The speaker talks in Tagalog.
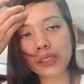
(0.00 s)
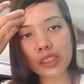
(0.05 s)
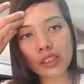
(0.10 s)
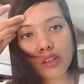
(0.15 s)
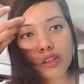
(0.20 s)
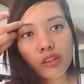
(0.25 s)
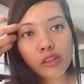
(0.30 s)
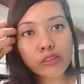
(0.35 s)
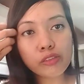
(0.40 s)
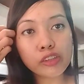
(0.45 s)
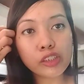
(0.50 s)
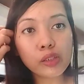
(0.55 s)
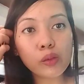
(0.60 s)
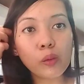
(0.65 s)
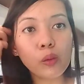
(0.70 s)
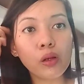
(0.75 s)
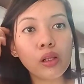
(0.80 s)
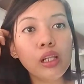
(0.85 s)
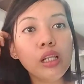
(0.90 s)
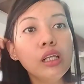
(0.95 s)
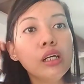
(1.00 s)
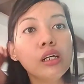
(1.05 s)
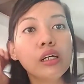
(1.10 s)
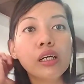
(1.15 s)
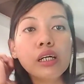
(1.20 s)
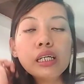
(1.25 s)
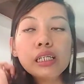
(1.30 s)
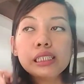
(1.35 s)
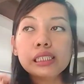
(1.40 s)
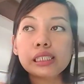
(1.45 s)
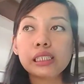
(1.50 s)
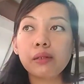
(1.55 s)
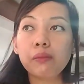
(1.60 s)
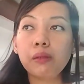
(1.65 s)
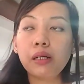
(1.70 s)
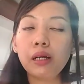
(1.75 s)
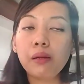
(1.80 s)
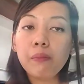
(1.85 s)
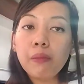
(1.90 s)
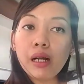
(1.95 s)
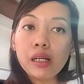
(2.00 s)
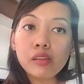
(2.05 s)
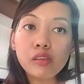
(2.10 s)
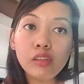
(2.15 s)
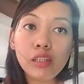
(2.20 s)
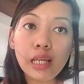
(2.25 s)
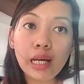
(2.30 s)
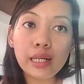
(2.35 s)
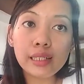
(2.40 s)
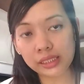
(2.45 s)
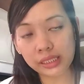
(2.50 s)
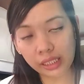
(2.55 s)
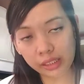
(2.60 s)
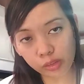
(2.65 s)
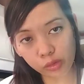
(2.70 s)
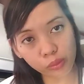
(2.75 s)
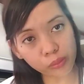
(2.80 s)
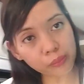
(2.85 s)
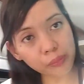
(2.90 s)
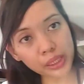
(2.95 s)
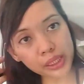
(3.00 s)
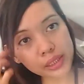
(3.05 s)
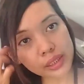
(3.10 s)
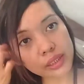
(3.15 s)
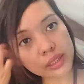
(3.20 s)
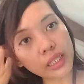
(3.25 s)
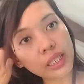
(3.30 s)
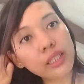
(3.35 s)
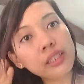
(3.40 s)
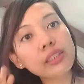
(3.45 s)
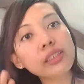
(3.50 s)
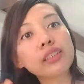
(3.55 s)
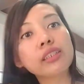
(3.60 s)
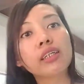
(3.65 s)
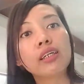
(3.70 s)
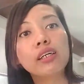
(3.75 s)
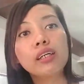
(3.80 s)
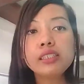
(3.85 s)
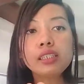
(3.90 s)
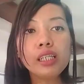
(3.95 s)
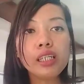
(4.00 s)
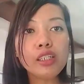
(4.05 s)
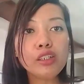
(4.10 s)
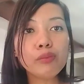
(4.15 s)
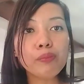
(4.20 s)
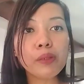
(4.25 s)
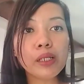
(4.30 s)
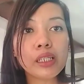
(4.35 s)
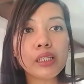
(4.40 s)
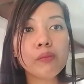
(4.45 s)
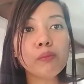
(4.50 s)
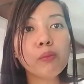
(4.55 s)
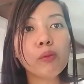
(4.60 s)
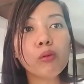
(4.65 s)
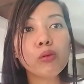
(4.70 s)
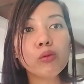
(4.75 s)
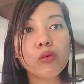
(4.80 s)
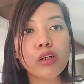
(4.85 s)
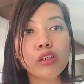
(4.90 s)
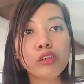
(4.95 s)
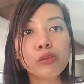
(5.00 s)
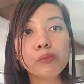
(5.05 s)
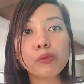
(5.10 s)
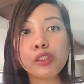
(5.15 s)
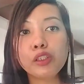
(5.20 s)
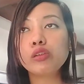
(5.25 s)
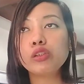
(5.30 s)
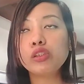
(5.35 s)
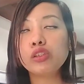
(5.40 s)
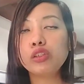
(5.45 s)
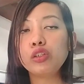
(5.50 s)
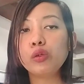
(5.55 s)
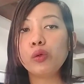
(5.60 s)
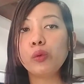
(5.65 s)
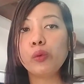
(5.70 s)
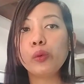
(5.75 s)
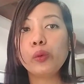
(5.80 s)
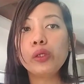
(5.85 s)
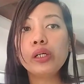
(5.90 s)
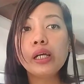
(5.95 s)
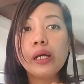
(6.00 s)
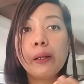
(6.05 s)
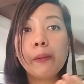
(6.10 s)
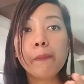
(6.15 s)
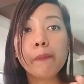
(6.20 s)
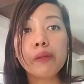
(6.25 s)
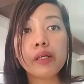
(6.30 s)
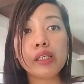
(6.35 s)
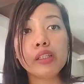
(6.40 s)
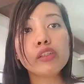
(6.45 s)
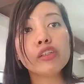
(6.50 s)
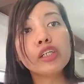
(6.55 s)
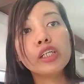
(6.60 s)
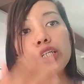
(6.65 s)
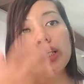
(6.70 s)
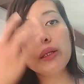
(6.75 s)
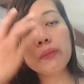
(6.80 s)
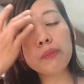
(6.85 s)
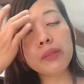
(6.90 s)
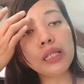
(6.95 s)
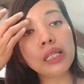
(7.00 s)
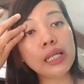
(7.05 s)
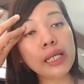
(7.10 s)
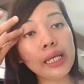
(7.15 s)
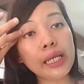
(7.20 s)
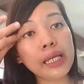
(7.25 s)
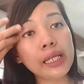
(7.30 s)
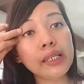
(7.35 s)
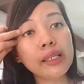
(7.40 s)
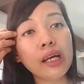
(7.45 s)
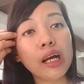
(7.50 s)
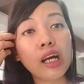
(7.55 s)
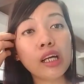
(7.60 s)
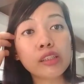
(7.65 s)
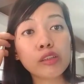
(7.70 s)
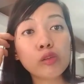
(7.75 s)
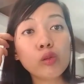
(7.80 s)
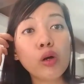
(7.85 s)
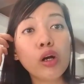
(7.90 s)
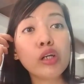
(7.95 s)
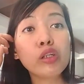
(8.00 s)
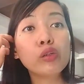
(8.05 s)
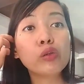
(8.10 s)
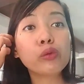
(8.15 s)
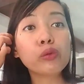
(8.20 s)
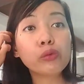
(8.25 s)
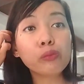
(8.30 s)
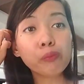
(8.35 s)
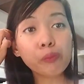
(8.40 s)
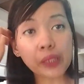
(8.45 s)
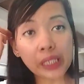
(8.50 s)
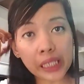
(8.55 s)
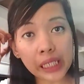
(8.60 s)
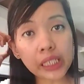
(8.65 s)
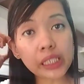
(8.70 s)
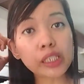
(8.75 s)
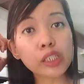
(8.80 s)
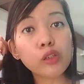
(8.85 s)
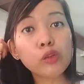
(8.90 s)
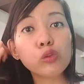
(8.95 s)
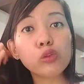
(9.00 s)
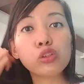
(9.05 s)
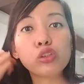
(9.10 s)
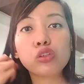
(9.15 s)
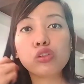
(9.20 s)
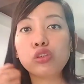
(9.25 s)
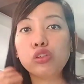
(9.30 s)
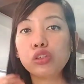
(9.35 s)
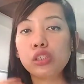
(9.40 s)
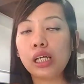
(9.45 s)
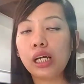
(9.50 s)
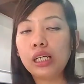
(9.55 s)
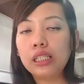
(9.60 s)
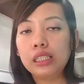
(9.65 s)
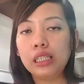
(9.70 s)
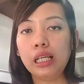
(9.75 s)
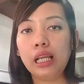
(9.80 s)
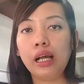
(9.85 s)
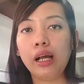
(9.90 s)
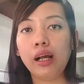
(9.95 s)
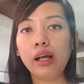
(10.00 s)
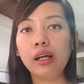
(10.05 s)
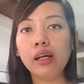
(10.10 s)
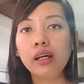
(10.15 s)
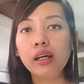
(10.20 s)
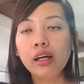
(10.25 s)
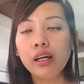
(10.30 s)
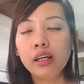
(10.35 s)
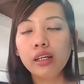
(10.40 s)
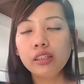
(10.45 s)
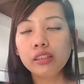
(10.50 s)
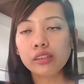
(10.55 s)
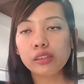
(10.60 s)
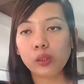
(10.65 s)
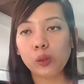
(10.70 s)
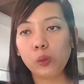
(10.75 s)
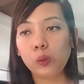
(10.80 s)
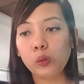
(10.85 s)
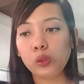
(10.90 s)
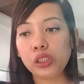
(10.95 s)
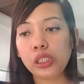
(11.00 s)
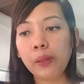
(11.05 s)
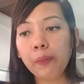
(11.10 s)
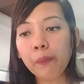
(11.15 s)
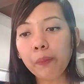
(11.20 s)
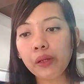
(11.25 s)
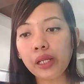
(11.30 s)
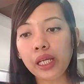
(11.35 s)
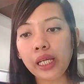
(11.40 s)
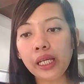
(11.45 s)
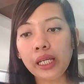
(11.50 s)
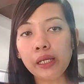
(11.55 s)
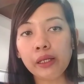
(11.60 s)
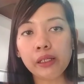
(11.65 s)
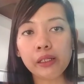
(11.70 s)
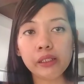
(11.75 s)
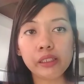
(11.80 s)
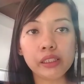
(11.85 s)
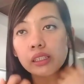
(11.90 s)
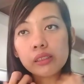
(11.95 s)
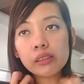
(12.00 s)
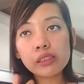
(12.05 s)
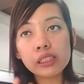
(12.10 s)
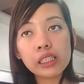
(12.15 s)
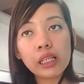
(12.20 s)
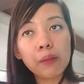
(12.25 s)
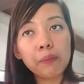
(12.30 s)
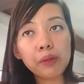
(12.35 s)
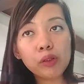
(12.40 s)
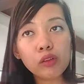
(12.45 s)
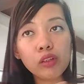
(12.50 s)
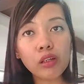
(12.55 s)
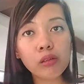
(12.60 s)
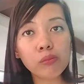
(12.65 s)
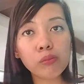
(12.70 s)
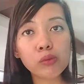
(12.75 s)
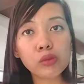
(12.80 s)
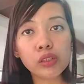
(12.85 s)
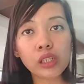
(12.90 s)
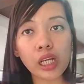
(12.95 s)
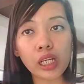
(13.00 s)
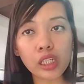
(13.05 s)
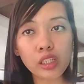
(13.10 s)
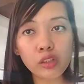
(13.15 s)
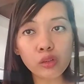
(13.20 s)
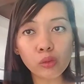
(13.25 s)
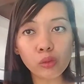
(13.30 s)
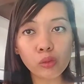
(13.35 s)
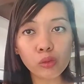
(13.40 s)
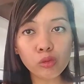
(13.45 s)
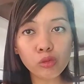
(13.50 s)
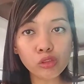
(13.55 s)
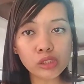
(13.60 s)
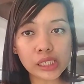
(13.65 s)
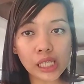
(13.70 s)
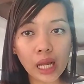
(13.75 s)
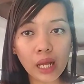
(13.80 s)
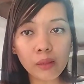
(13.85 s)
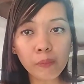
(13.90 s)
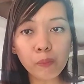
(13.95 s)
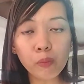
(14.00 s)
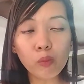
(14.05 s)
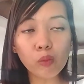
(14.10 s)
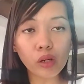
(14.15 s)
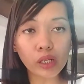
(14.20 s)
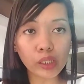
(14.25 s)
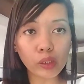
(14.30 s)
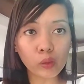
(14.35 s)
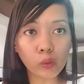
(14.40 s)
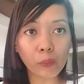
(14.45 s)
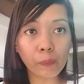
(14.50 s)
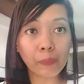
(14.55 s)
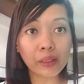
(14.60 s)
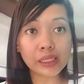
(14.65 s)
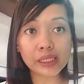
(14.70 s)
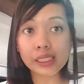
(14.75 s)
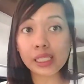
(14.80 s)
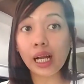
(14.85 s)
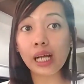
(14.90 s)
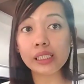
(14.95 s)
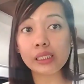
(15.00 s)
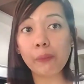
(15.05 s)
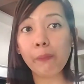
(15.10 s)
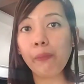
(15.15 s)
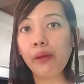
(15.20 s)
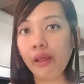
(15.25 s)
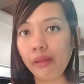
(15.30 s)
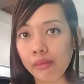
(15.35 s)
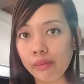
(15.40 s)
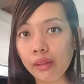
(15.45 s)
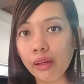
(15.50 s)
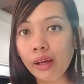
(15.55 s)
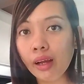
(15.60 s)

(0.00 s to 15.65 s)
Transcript: So, overall, sa mga bago lang, ganitong business, nasa inyo pa rin po kung ano po yung gusto nyo printer na bilhin at kung anong ink yung gusto niyo sa kanila. So, syempre, sinabi ko lang po sa inyo kung saan po kayo mas nakatipid.